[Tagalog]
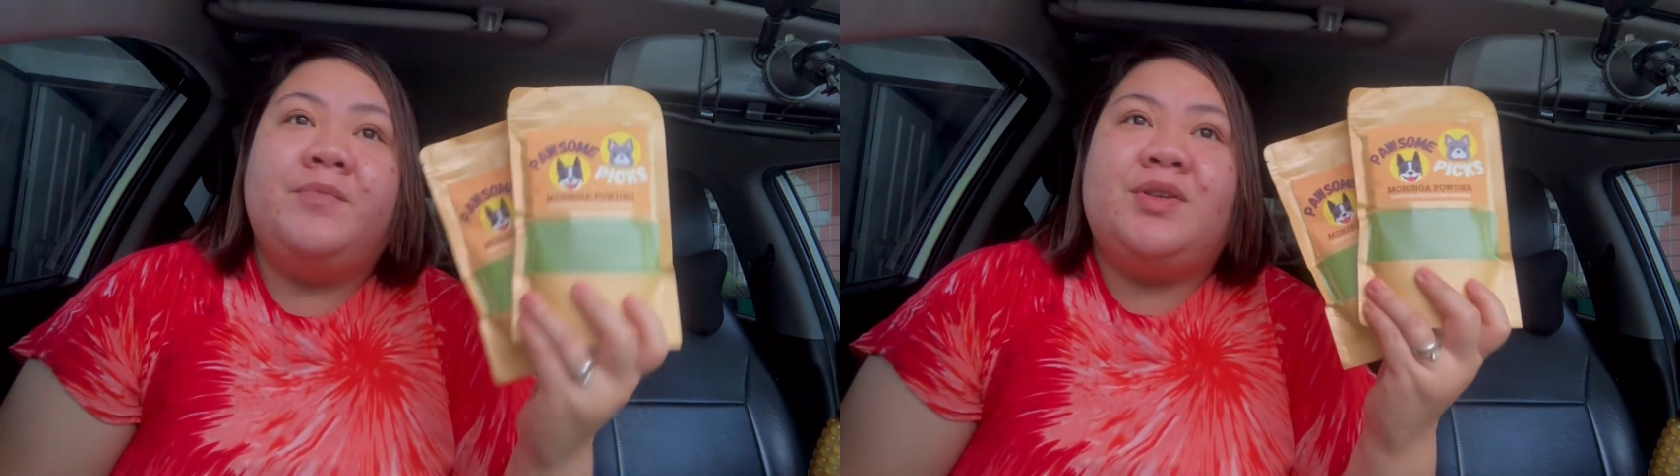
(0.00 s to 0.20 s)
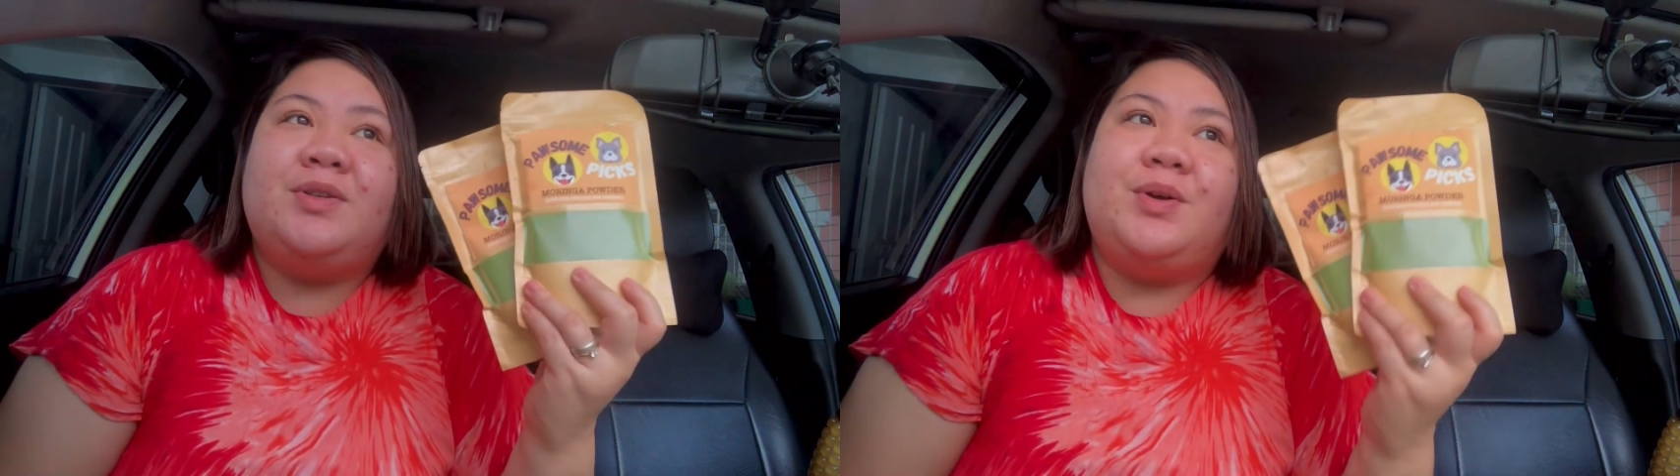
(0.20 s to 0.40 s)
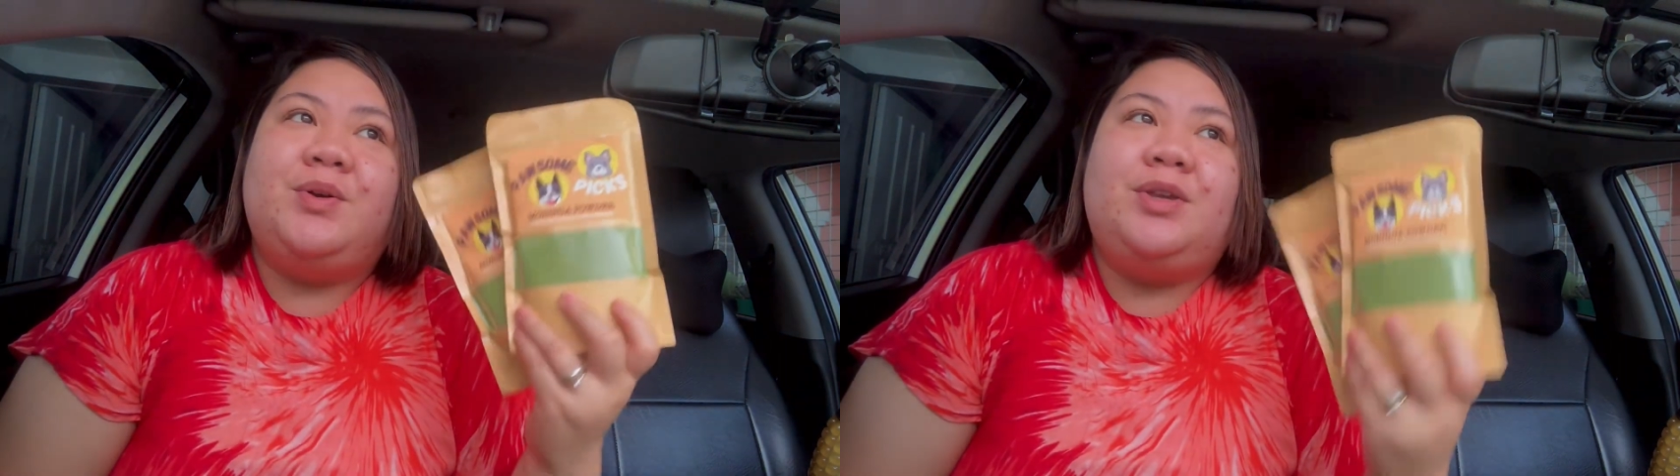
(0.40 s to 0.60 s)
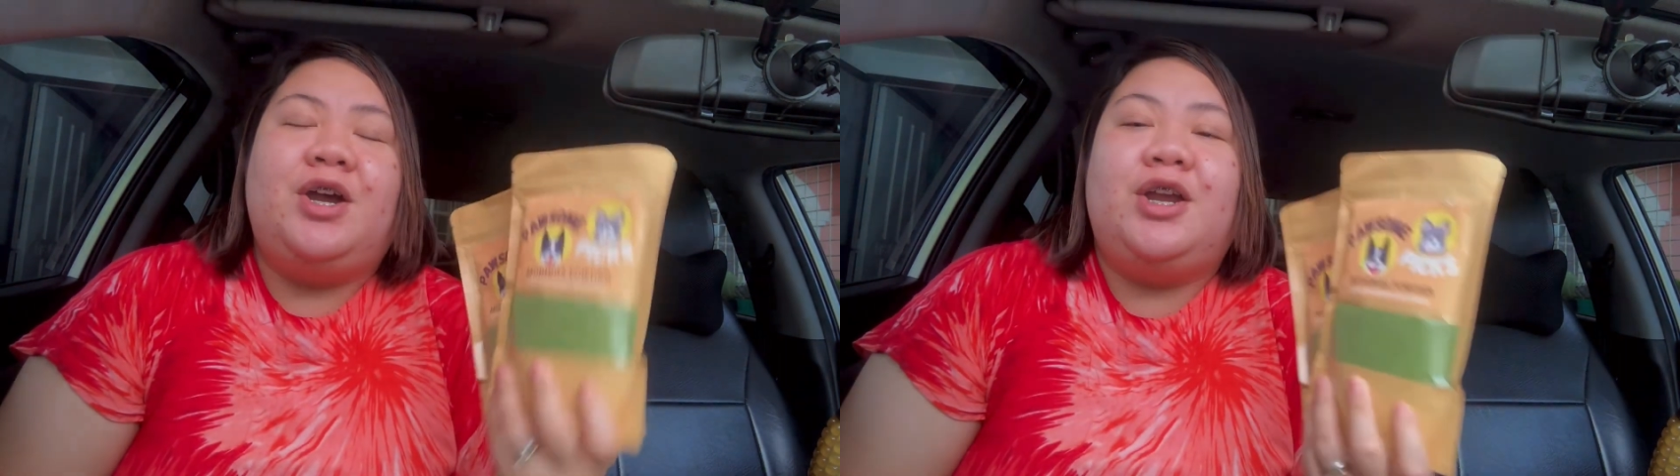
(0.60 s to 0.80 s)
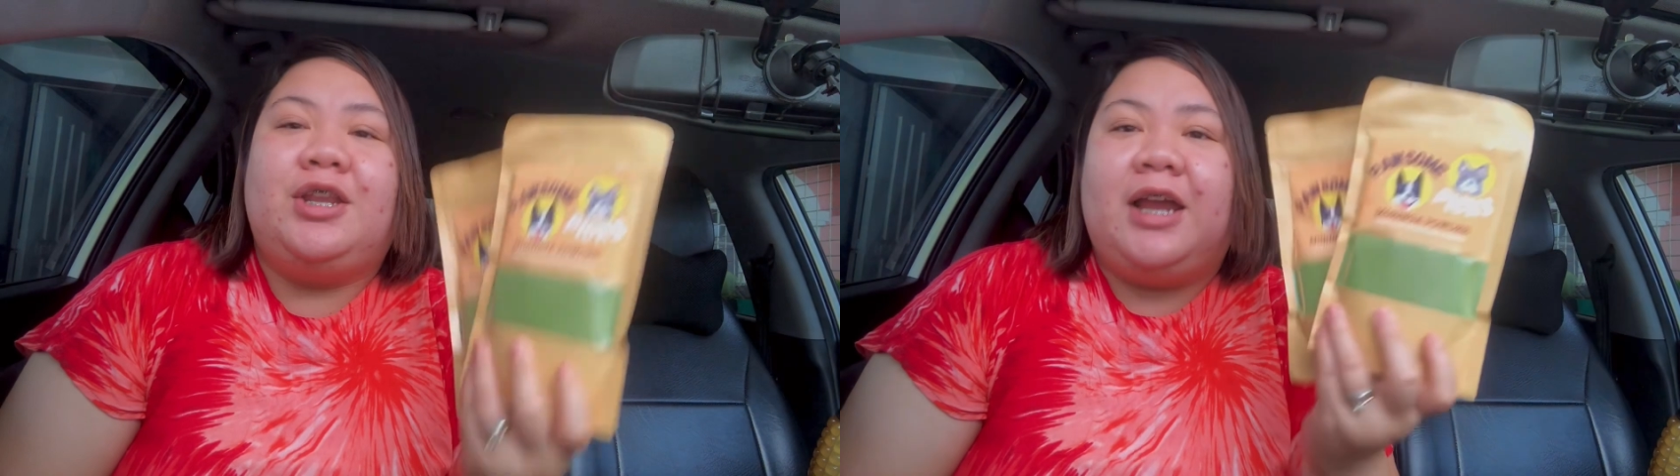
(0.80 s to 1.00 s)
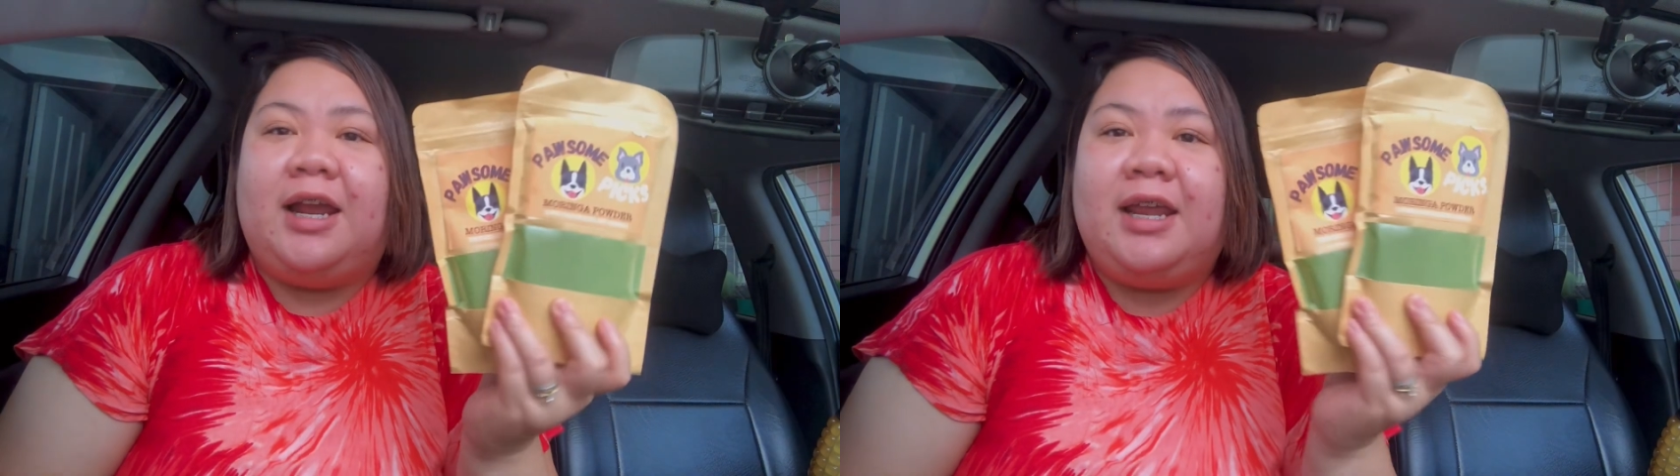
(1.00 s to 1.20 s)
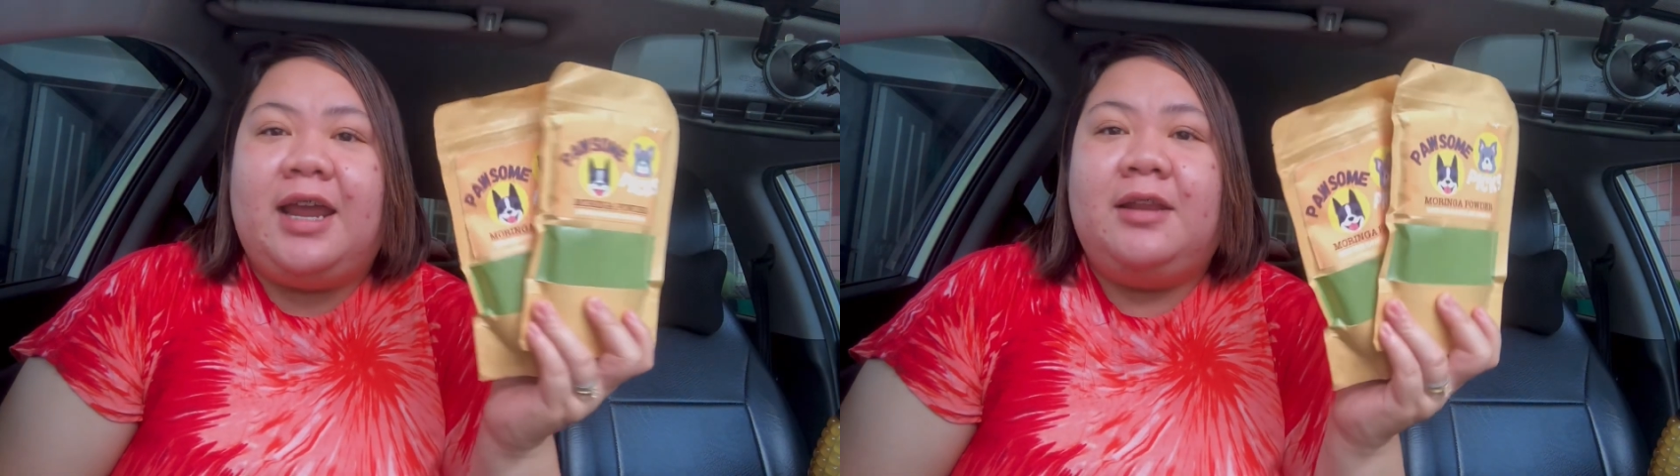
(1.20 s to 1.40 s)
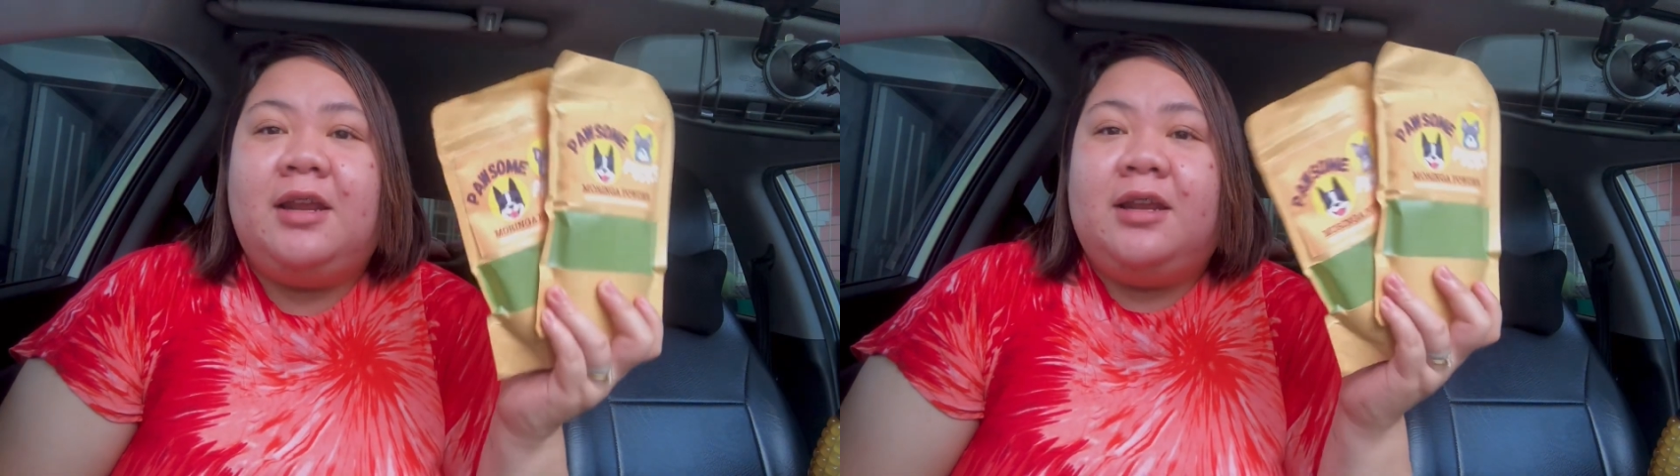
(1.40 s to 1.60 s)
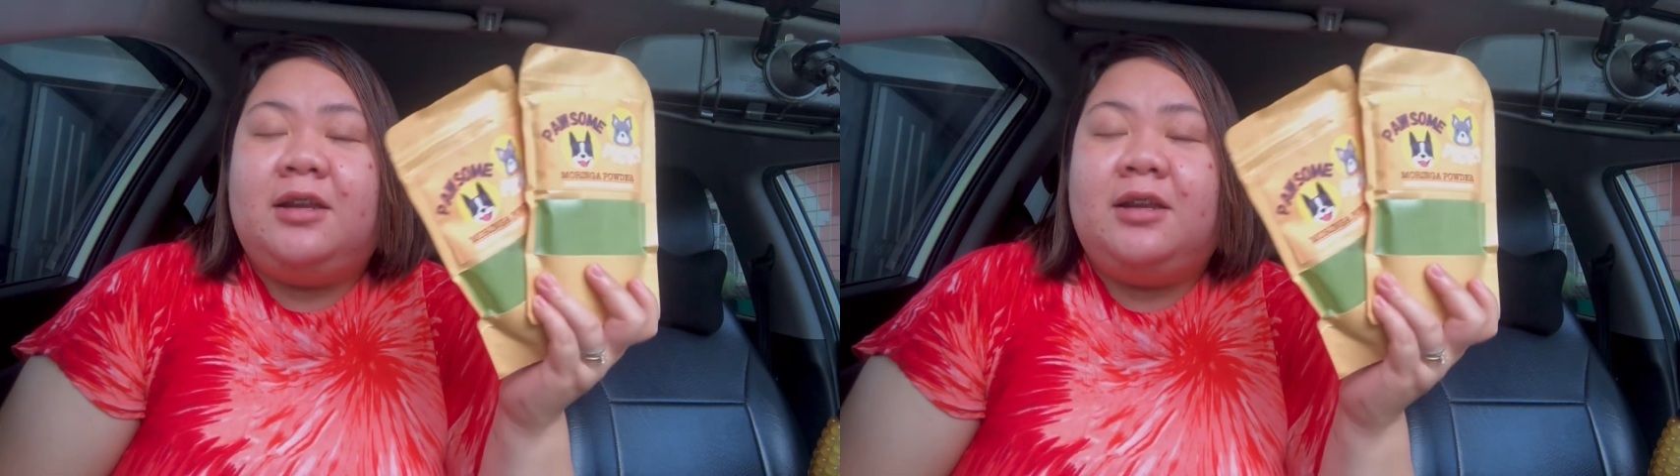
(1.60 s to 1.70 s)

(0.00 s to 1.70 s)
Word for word: So, yan. Again,